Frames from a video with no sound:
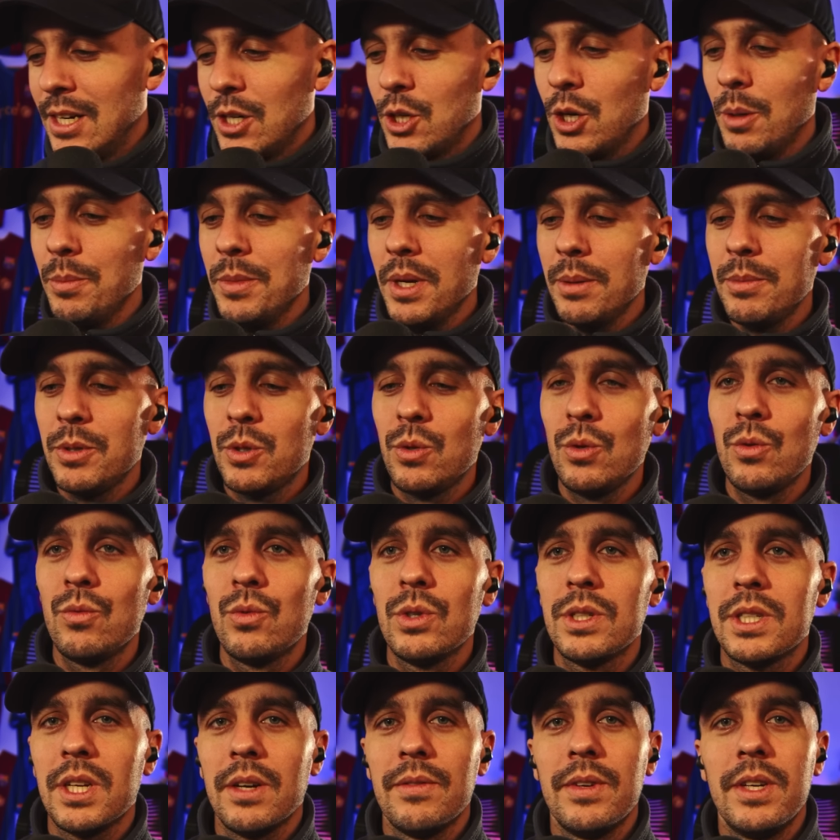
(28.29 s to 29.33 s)
Comme d'habitude,
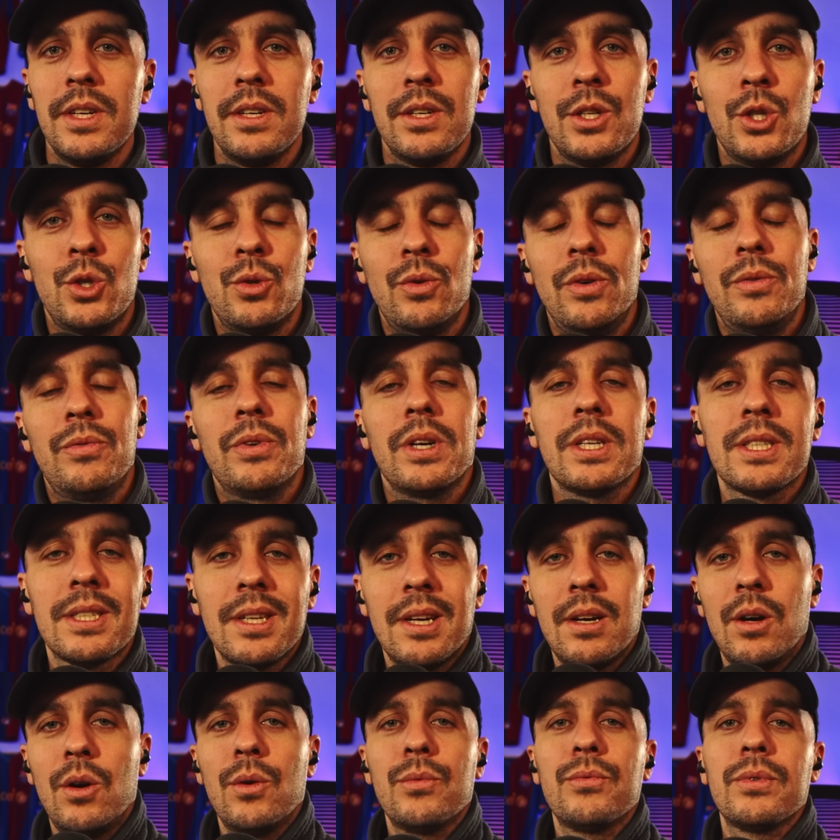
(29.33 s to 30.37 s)
vous le savez, je vais faire
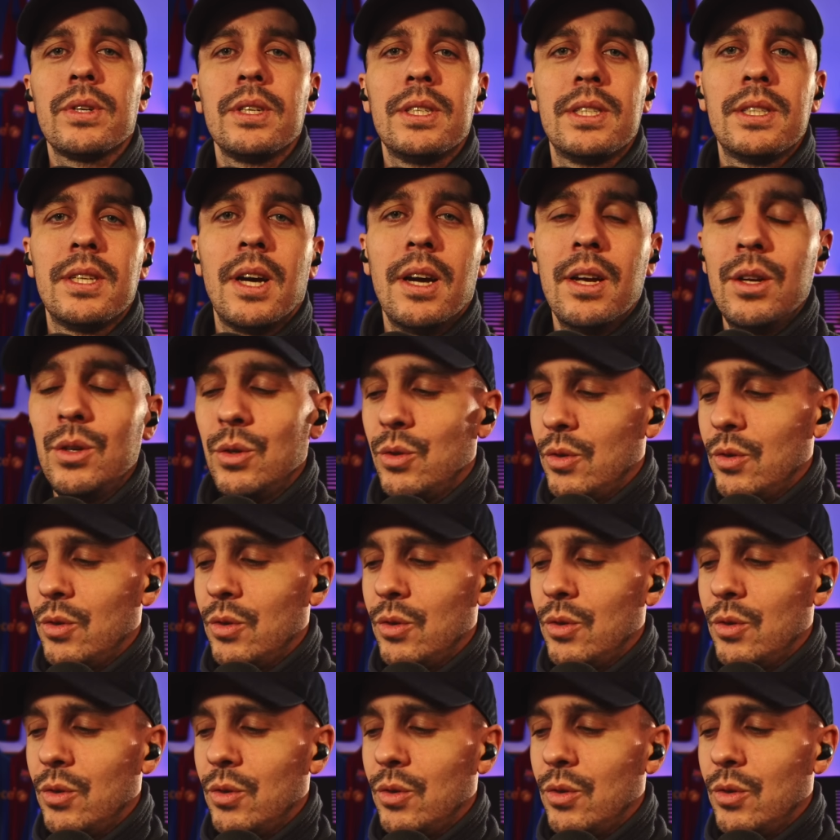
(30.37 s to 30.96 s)
ça en freestyle.